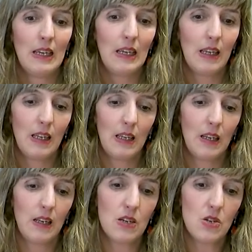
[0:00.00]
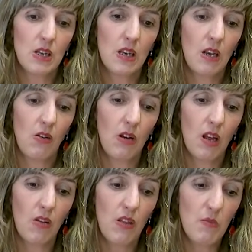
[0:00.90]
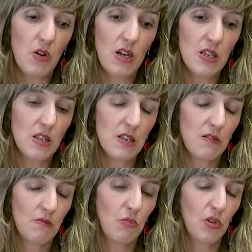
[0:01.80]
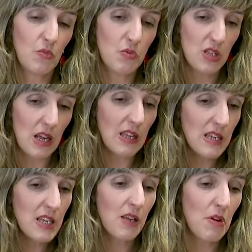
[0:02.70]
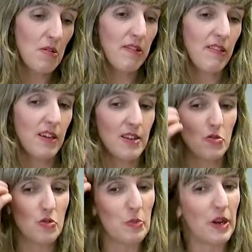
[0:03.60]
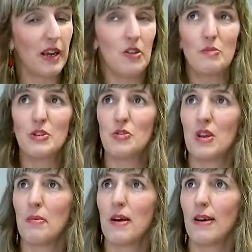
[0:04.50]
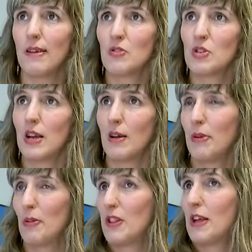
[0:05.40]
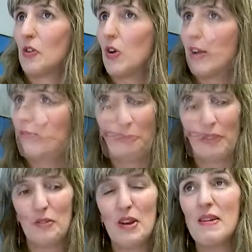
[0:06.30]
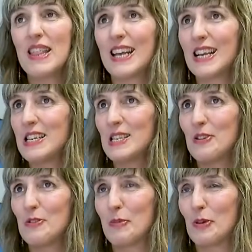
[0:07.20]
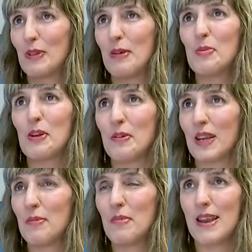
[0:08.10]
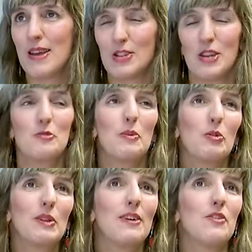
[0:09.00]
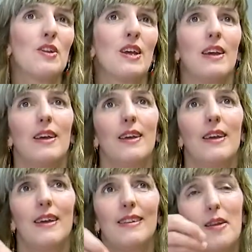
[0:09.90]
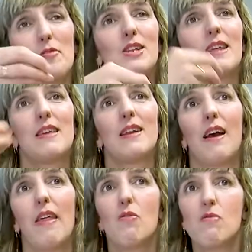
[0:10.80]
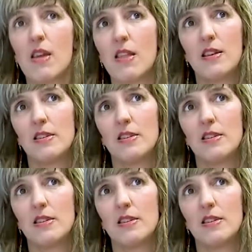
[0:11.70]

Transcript: Eh, el caso es que en el colegio de monjas, bueno, pues allí sí que me hablaban de Jesús, pero aquello me sonaba, no sé, a caperucita roja. Una vez en clase nos preguntan por la Virgen María, o sea, nos preguntaron eh, tenemos que decir cada una de